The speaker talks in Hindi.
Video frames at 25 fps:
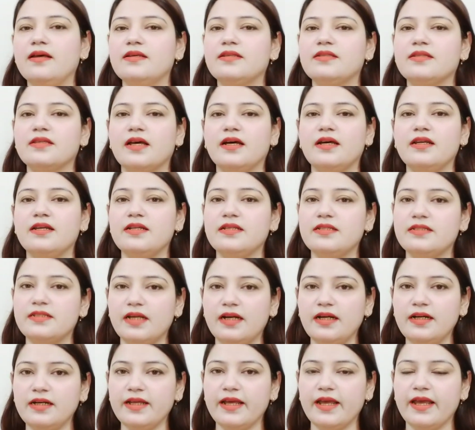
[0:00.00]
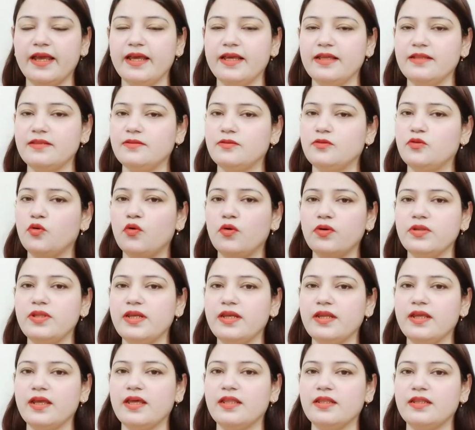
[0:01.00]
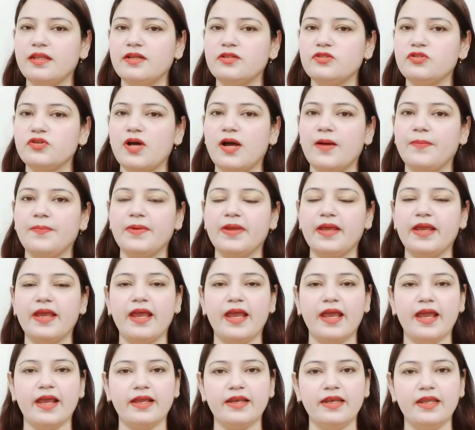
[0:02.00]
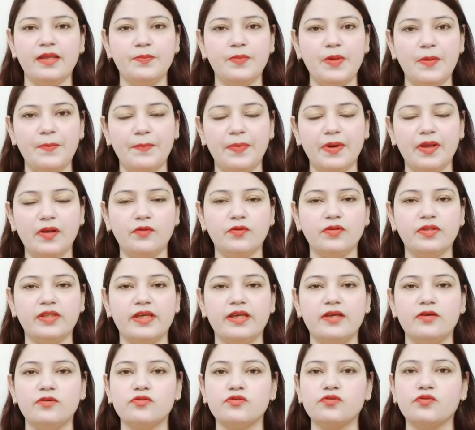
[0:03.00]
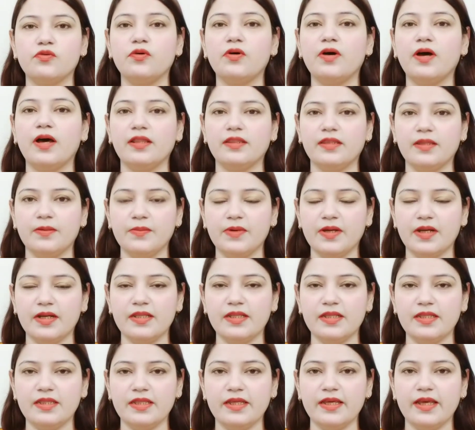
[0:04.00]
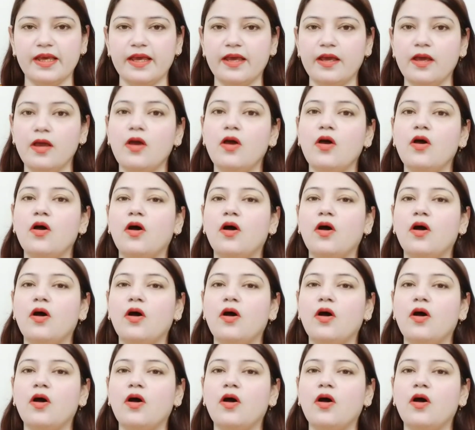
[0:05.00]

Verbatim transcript: इसका रिज़ल्ट है दो दिन के अंदर जो आपके एक्नी पिंपल होते हैं उसको ख़त्म कर देती है